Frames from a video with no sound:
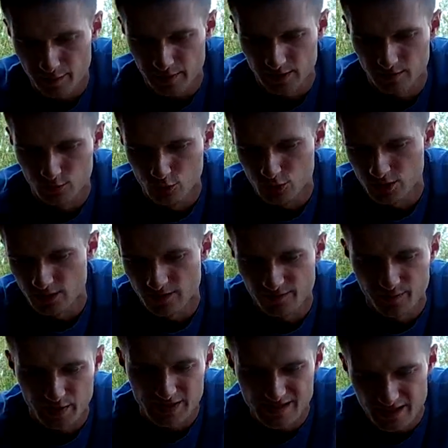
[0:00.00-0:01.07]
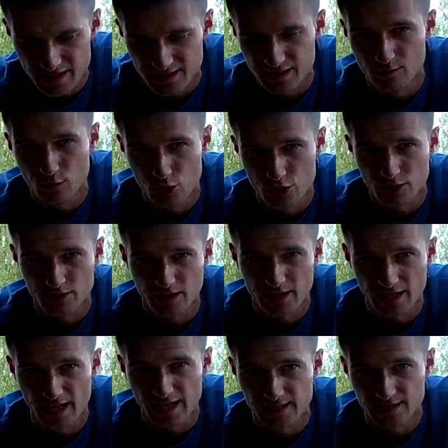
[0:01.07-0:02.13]
потому что в процессе может
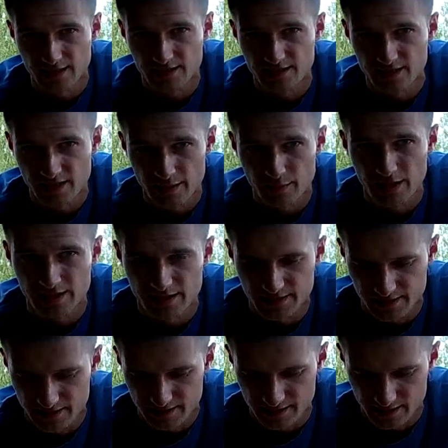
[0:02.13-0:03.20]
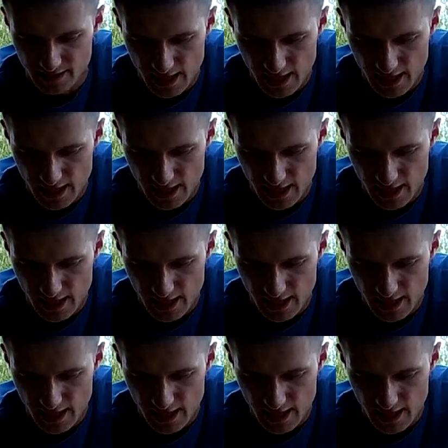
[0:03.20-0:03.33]
какая-то из клемм окислиться.